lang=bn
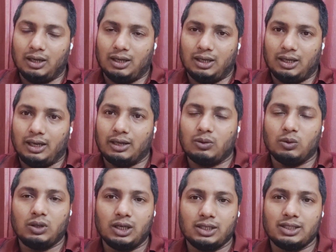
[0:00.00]
আর
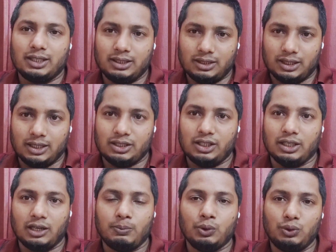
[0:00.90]
এখনকার যে
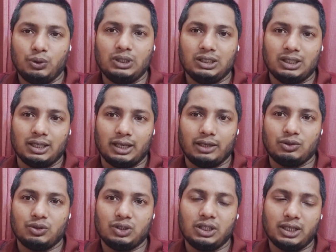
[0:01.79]
শিক্ষা পদ্ধতিটা
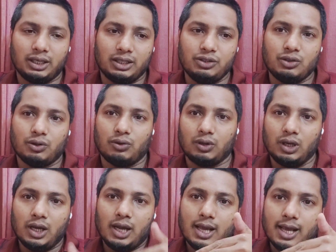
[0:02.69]
একজন শিক্ষার্থী যখন
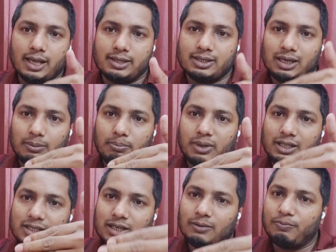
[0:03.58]
স্টেপ
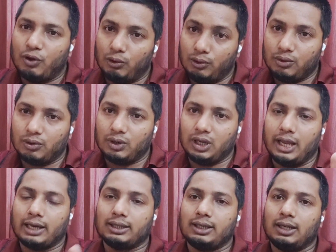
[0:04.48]
বাই স্টেপ ফলো করে
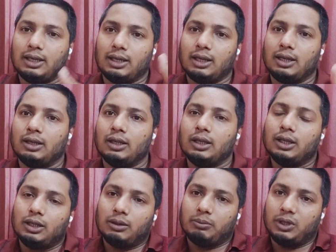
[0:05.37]
একটা
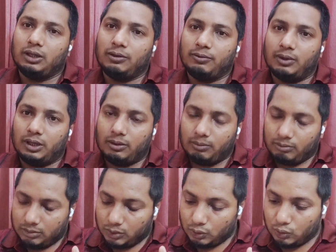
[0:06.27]
মানে
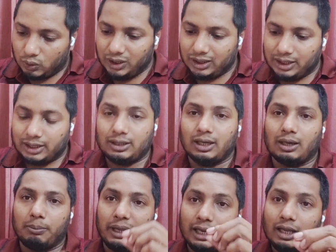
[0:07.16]
গণিতকে
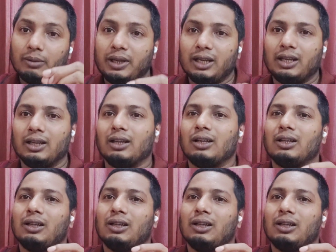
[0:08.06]
তারা ভেঙে ভেঙে